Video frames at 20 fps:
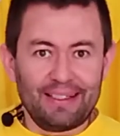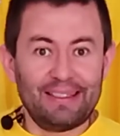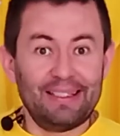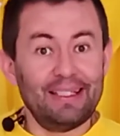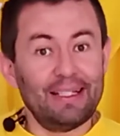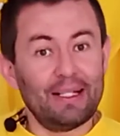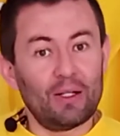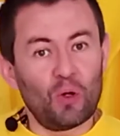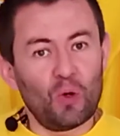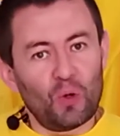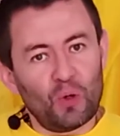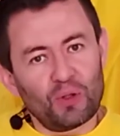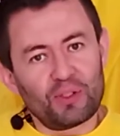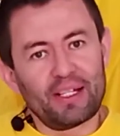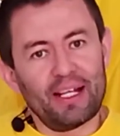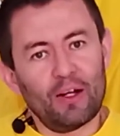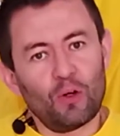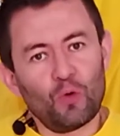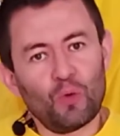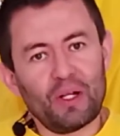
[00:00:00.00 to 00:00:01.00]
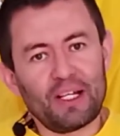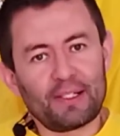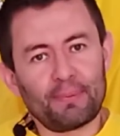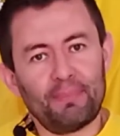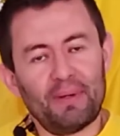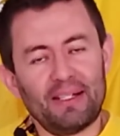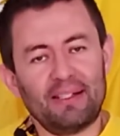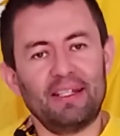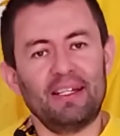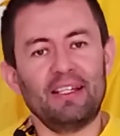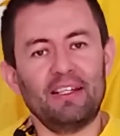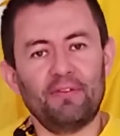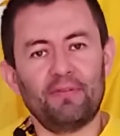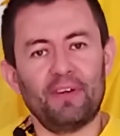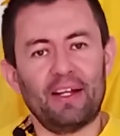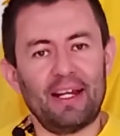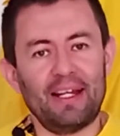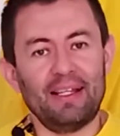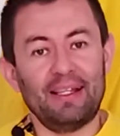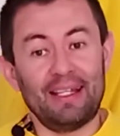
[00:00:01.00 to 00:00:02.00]
si conoce alguna especie
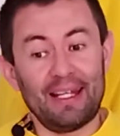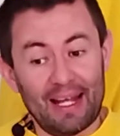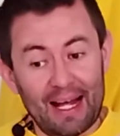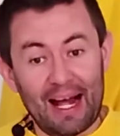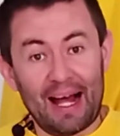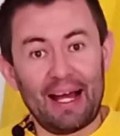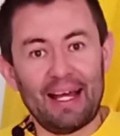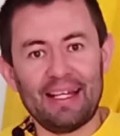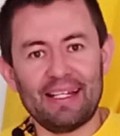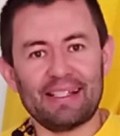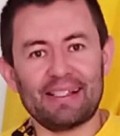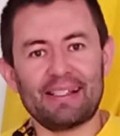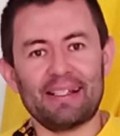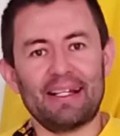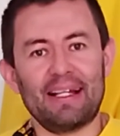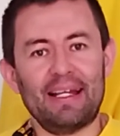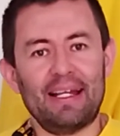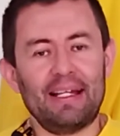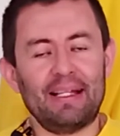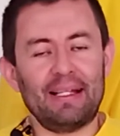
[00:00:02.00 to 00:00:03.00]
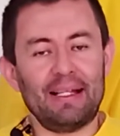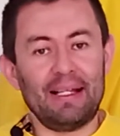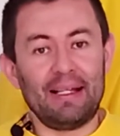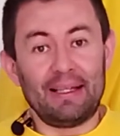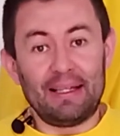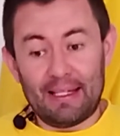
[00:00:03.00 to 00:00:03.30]
diferente a este